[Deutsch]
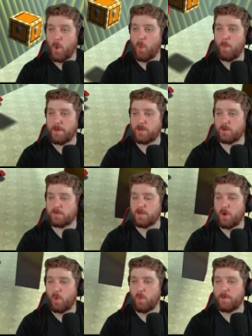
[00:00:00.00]
Oh mein Gott.
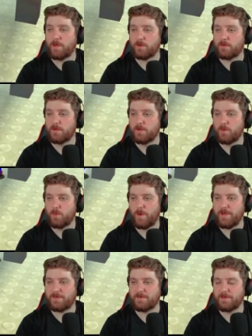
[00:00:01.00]
Oh mein Gott.
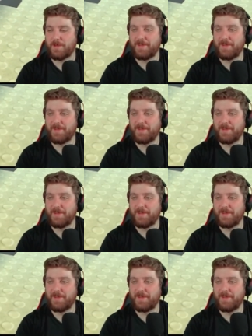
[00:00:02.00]
Wait.